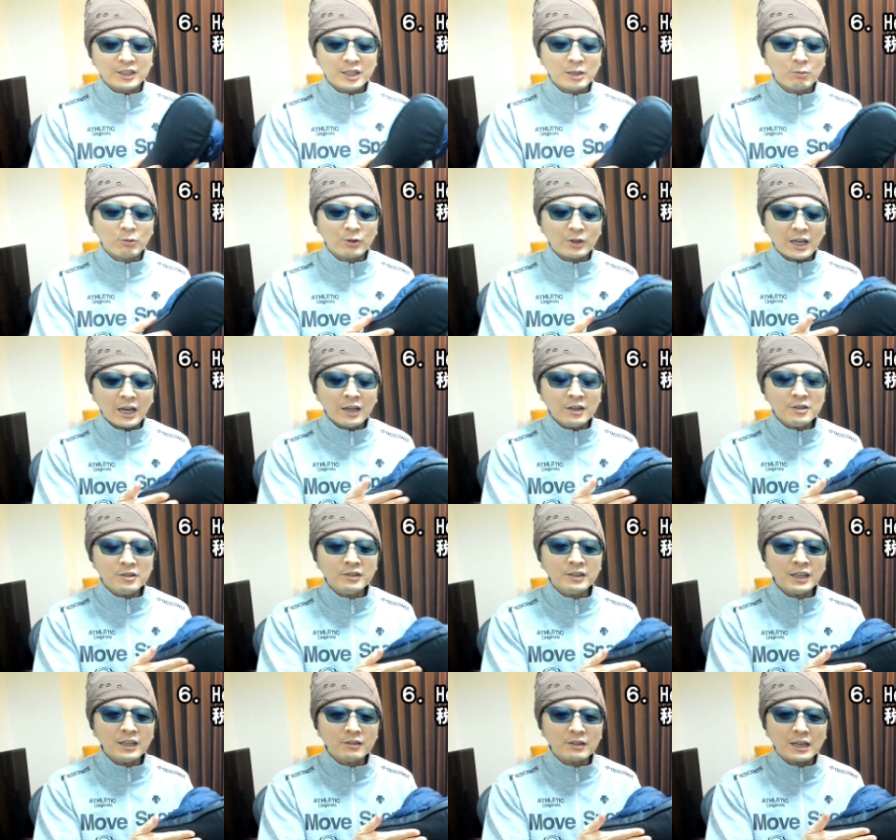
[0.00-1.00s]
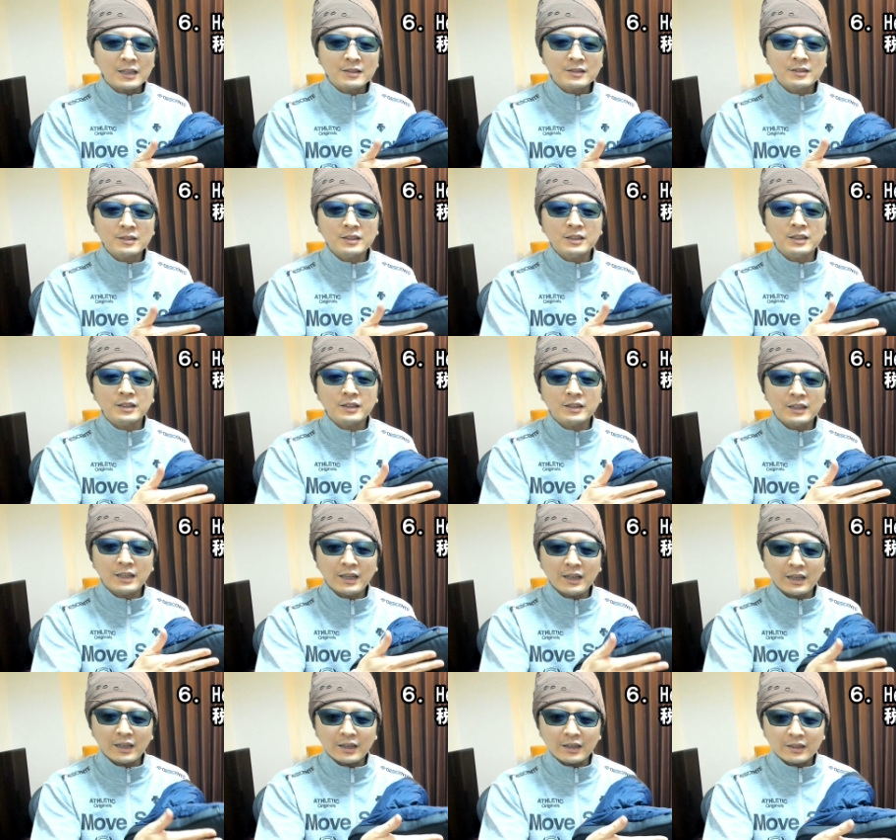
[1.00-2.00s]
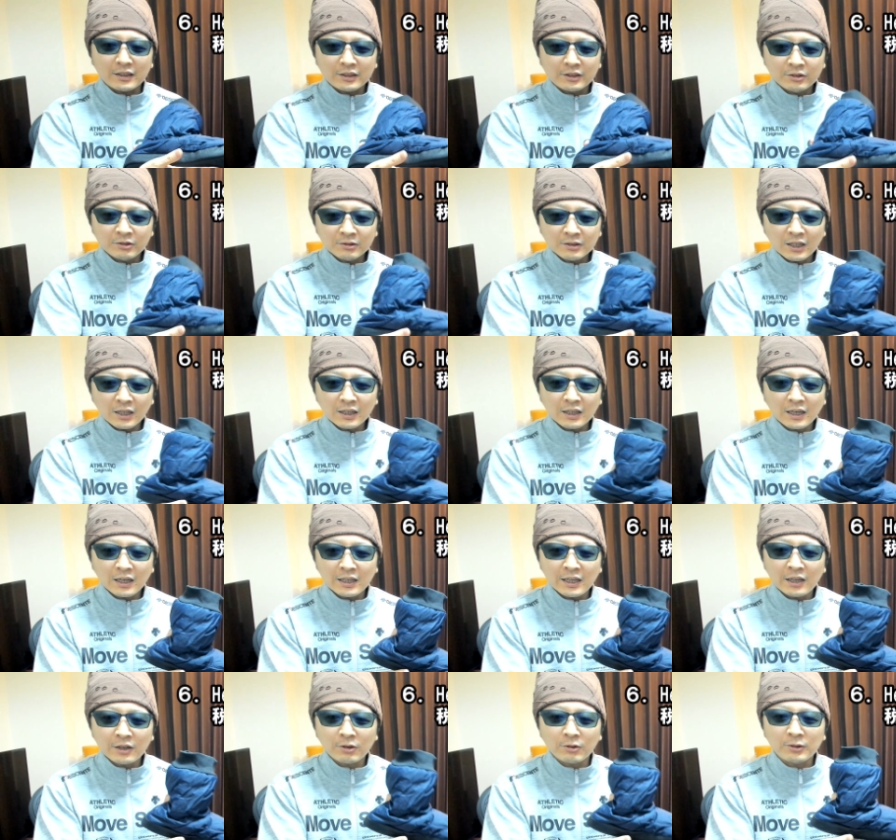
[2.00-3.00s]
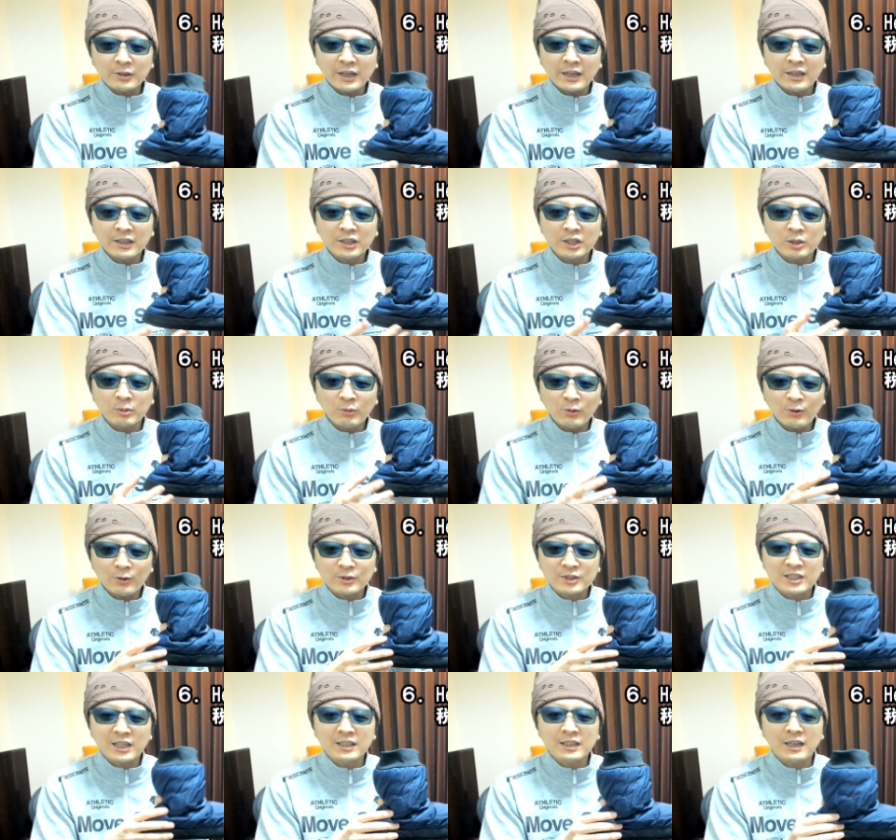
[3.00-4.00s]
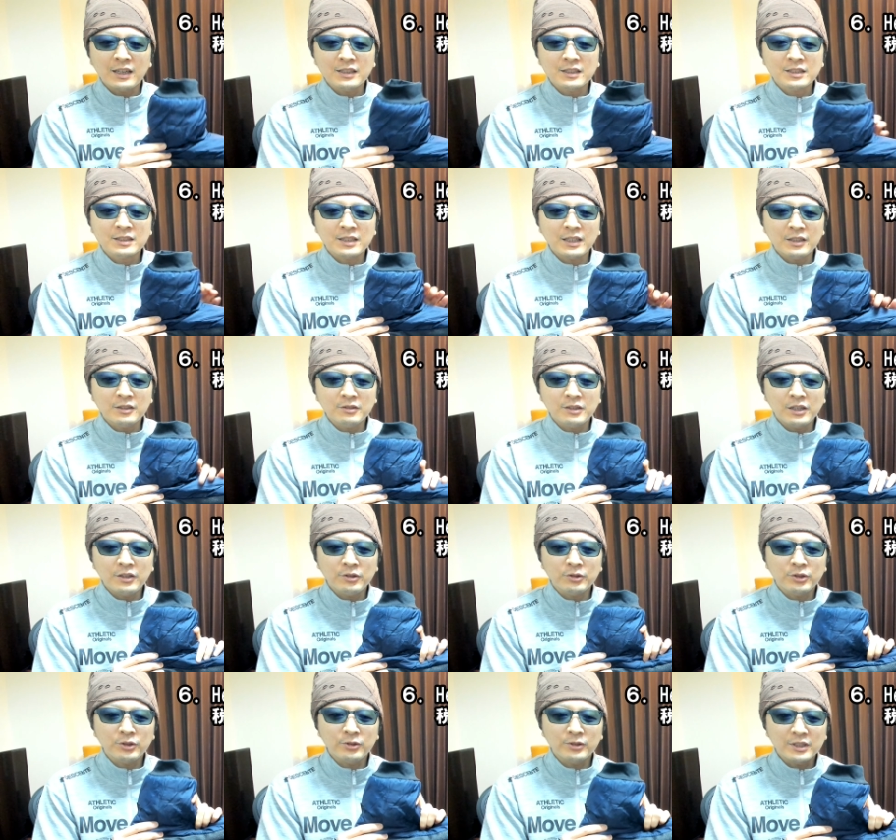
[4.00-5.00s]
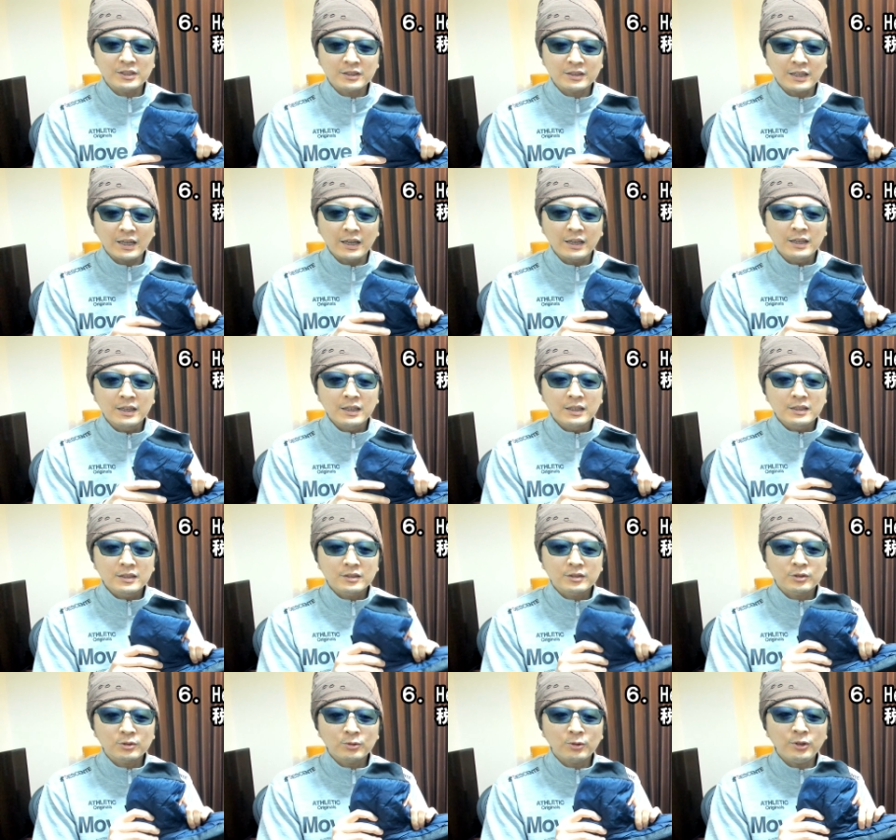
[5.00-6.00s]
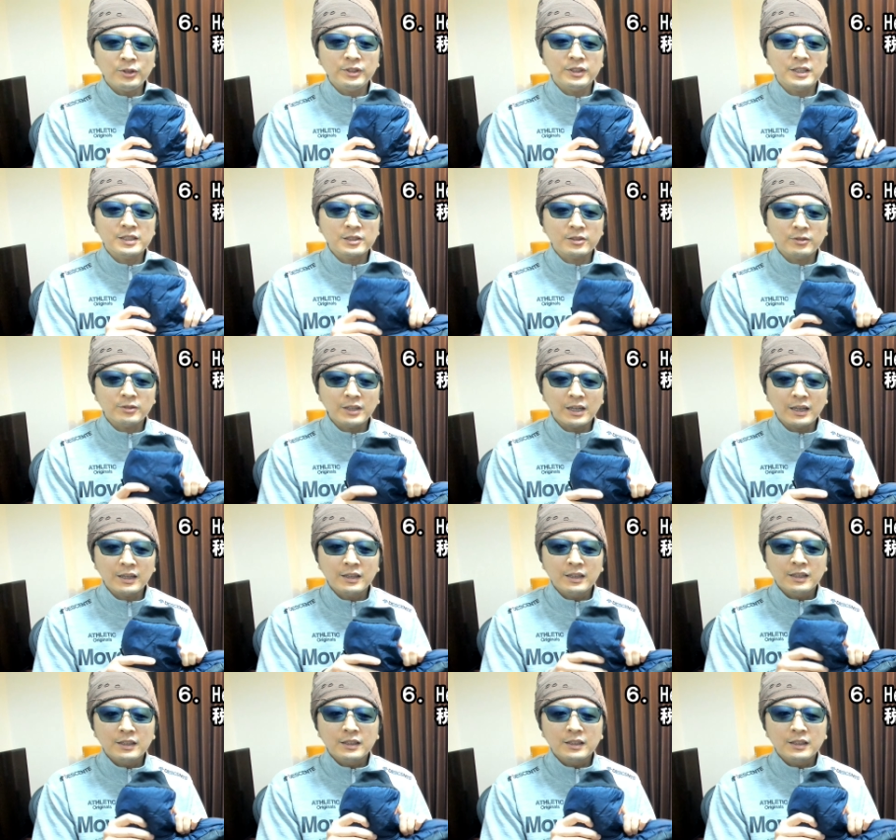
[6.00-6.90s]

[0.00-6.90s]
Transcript: でもこれある程度厚いんで床からの冷気も遮断してくれるというですね、すごいんですよね。